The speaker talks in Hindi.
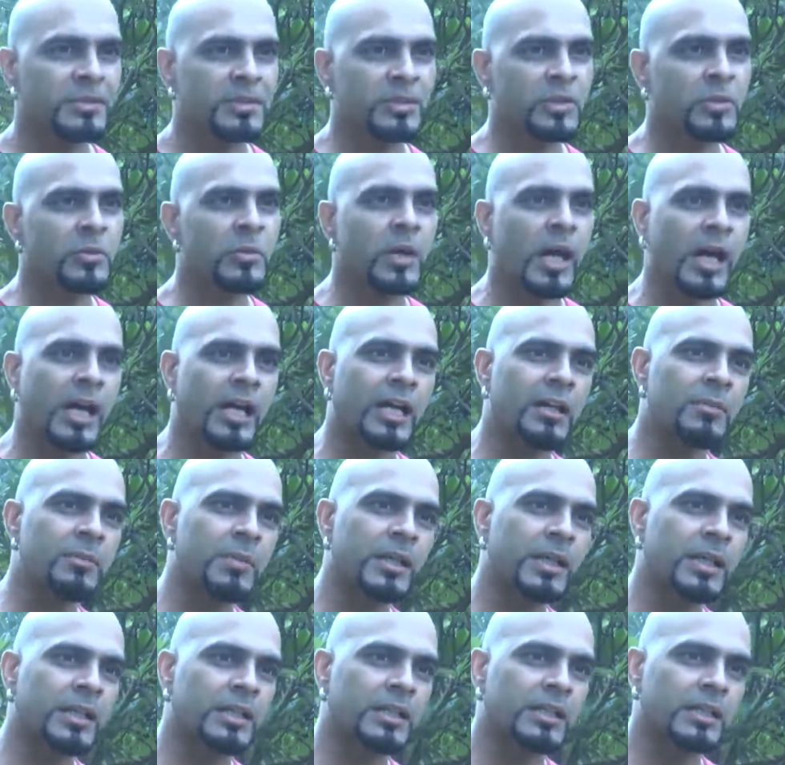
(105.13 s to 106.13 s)
जो अगर
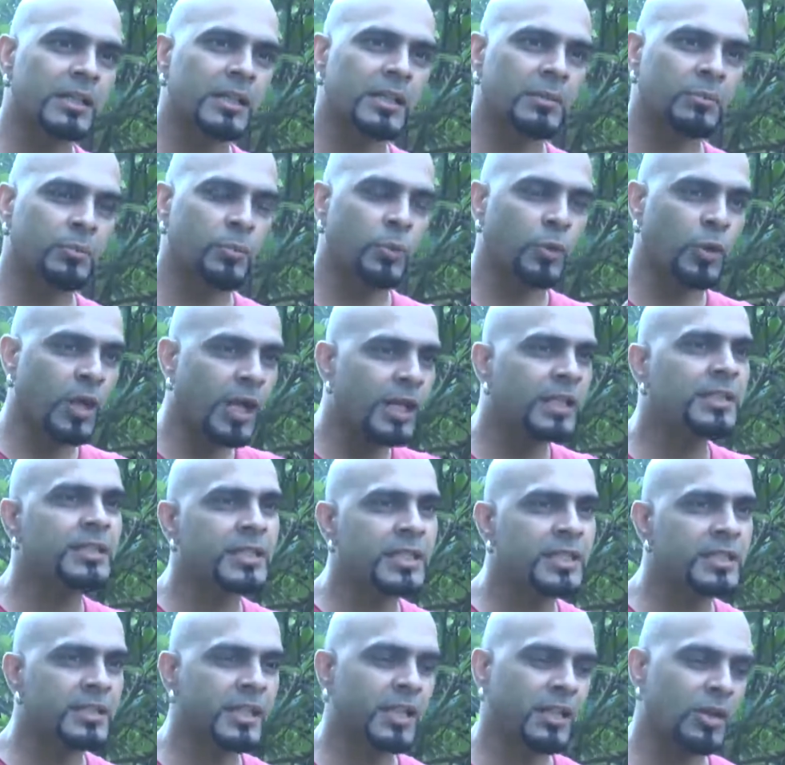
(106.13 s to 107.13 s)
मैं बुरा
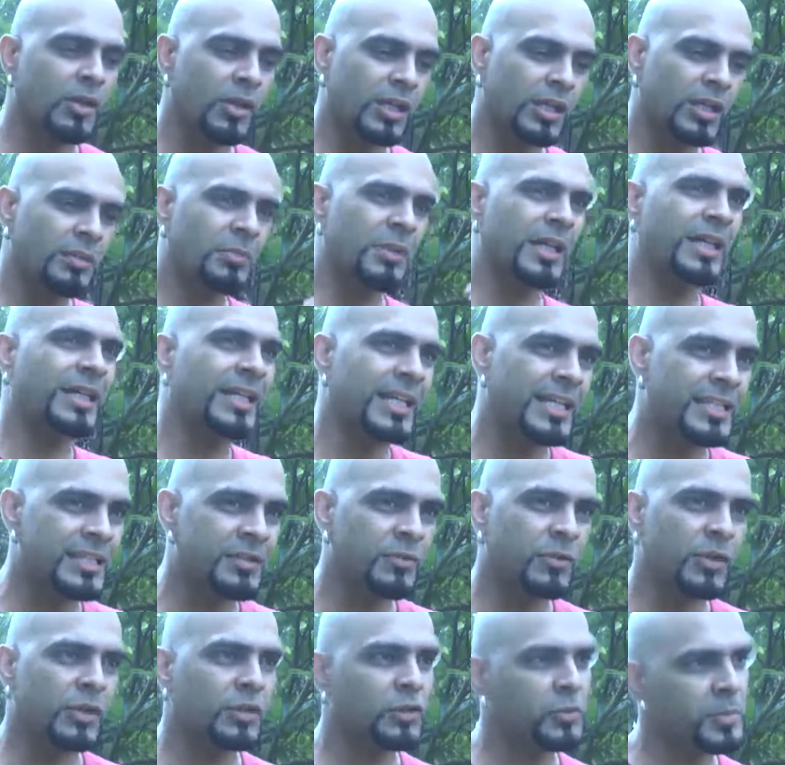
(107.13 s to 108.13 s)
चीज़ कर रहा हूँ अगर मैं
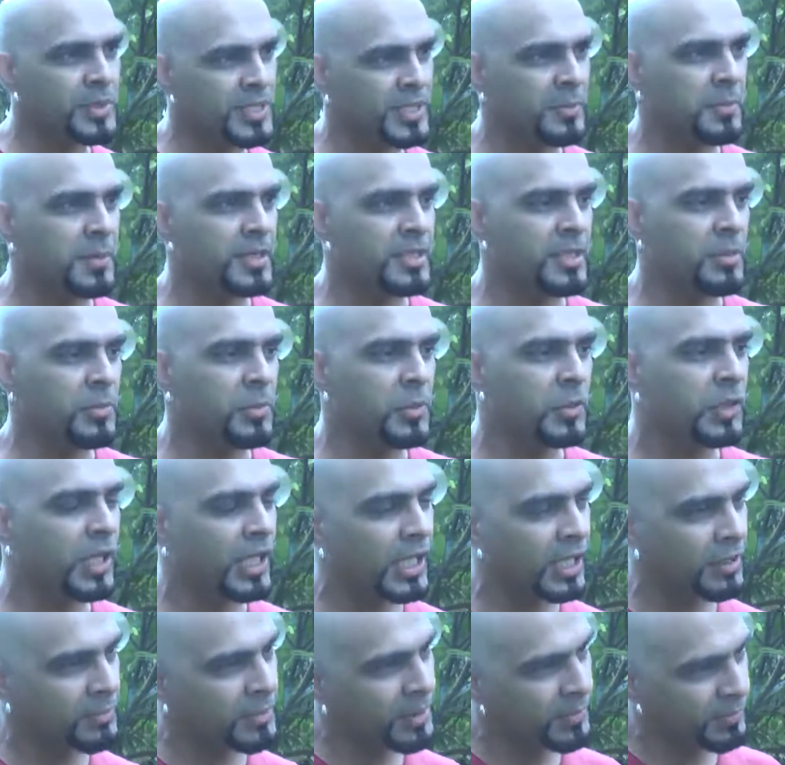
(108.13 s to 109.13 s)
एग्रेसिव हो रहा हूँ तो मैं सबके सामने होगा
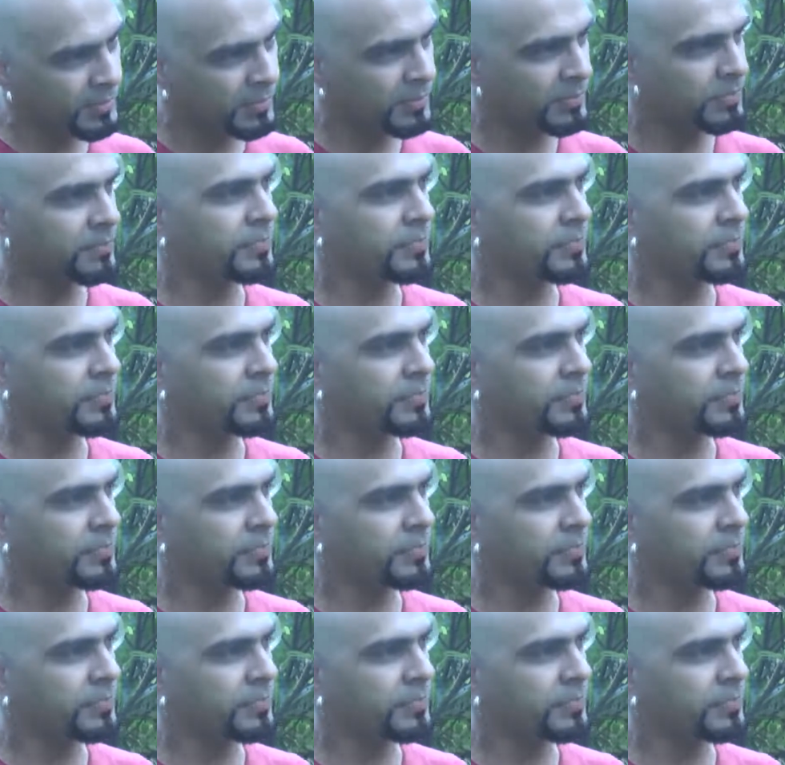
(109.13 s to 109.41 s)
अगर मैं